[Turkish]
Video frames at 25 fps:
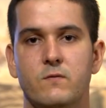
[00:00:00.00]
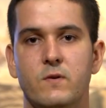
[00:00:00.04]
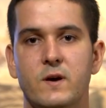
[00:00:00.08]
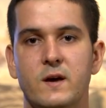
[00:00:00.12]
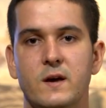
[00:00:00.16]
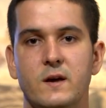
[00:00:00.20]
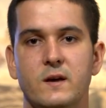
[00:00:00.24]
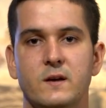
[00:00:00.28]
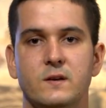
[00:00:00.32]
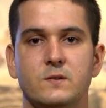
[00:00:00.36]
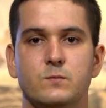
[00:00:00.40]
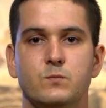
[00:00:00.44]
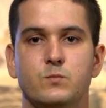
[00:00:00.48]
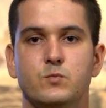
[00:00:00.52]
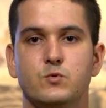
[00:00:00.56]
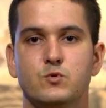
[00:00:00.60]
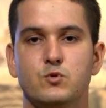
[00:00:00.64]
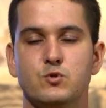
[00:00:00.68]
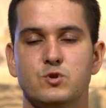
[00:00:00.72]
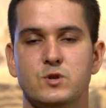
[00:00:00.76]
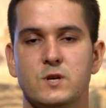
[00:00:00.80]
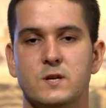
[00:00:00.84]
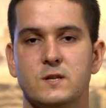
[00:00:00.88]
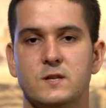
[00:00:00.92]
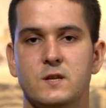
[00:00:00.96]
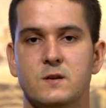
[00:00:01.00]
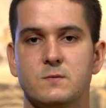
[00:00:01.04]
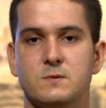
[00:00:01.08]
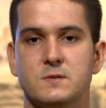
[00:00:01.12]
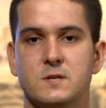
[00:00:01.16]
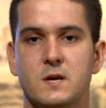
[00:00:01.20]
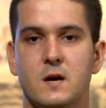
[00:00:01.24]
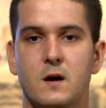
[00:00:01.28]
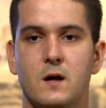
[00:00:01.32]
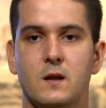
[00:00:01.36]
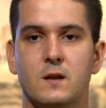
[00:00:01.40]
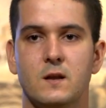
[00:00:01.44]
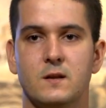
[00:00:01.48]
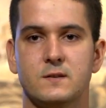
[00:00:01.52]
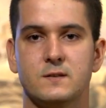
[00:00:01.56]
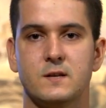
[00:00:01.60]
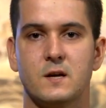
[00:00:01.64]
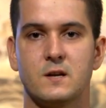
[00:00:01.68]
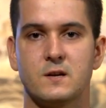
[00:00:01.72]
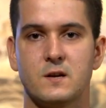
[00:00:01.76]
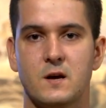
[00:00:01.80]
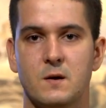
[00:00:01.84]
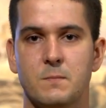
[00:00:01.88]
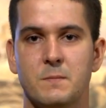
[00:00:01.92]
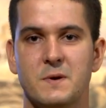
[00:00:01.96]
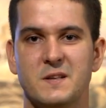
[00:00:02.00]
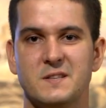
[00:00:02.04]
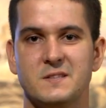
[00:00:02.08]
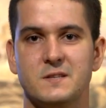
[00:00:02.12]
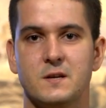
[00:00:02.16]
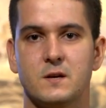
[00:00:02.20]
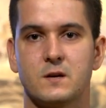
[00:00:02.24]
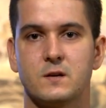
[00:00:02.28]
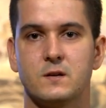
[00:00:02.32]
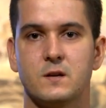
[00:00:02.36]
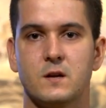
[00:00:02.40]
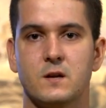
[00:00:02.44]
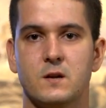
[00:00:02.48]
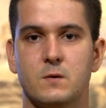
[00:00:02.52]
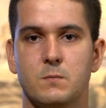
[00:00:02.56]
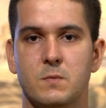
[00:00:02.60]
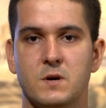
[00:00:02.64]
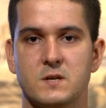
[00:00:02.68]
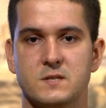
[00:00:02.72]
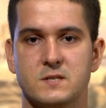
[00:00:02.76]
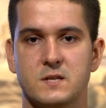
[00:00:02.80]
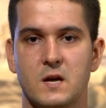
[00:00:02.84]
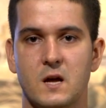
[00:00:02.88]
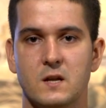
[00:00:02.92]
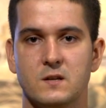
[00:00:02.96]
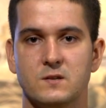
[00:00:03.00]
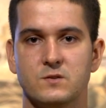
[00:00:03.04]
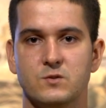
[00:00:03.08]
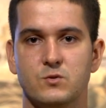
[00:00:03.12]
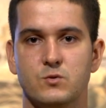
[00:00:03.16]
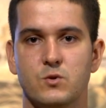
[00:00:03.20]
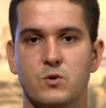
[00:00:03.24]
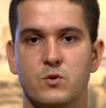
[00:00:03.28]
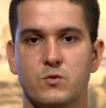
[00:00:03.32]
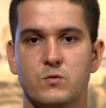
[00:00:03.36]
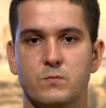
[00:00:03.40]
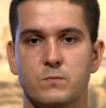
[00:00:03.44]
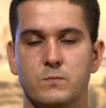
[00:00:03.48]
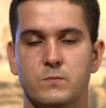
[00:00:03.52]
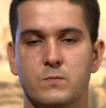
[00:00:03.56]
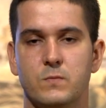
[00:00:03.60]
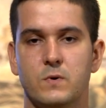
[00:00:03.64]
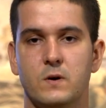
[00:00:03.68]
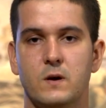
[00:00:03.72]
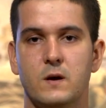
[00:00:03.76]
Ve bütün şehitlerimize Allah'tan rahmet, yakınlarına başsağlığı diliyorum.